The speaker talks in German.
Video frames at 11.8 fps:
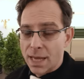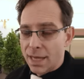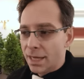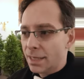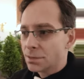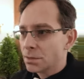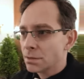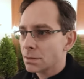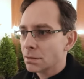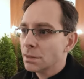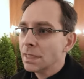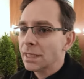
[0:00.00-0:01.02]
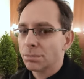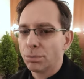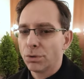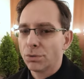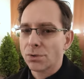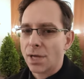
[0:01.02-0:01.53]
Es ist nicht
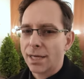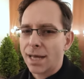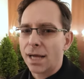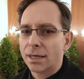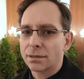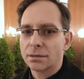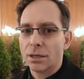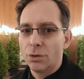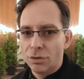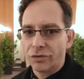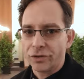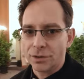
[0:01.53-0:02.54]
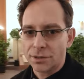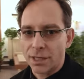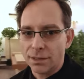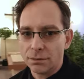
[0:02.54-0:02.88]
bloß ein Akt der Höflichkeit,